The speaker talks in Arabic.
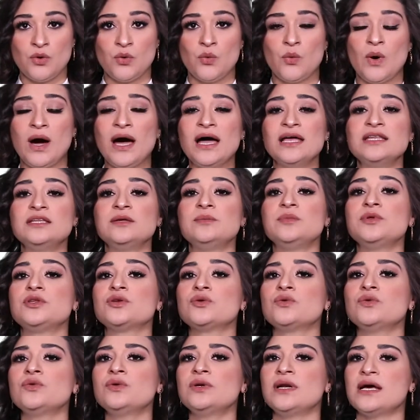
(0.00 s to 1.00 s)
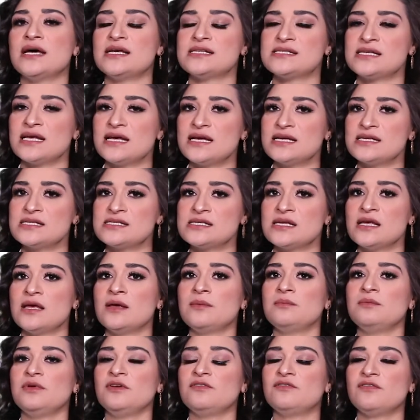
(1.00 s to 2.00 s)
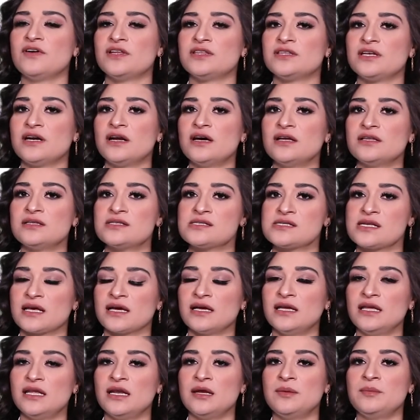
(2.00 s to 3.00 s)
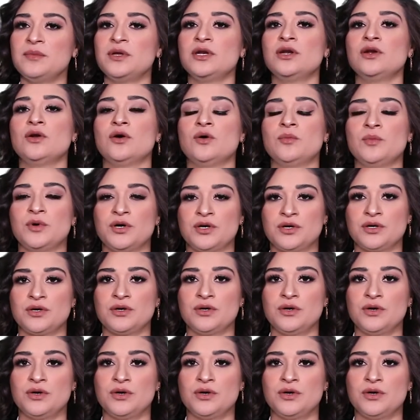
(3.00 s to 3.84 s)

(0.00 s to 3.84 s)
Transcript: وهذه بتكون أساس بفترات صغيرة من العمر